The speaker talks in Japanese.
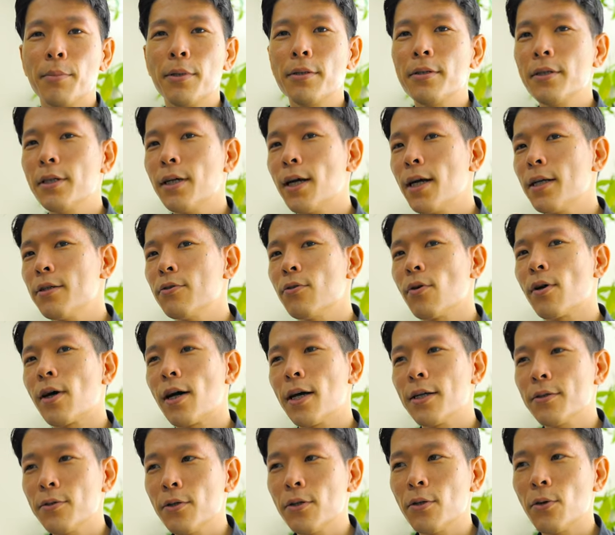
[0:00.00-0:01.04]
別に数を
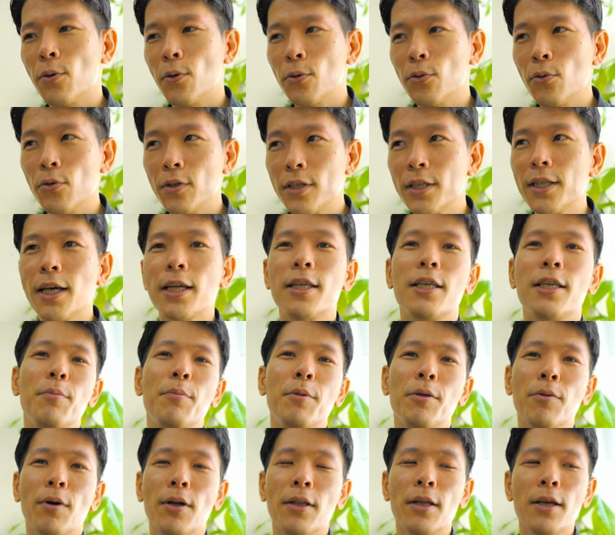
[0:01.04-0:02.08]
数えること自体
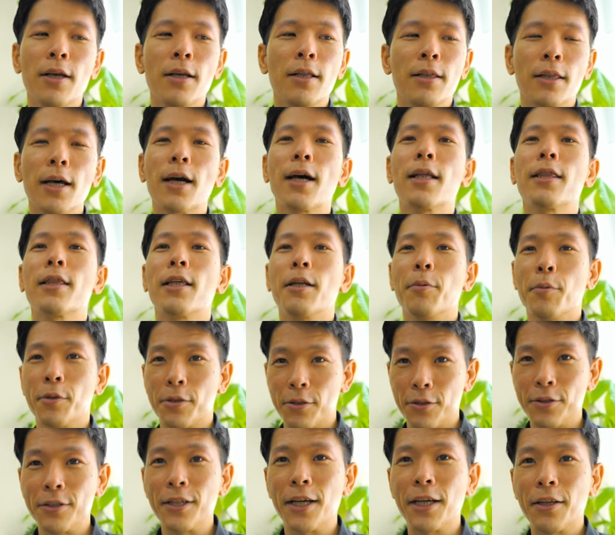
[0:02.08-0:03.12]
味はなかったりも
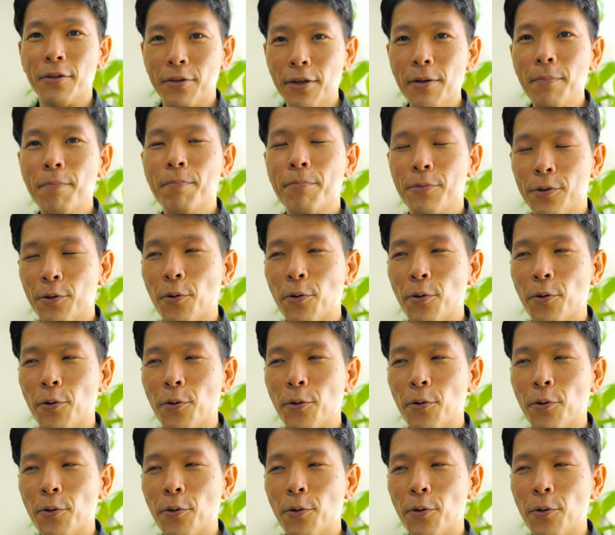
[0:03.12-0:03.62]
するんだけどね。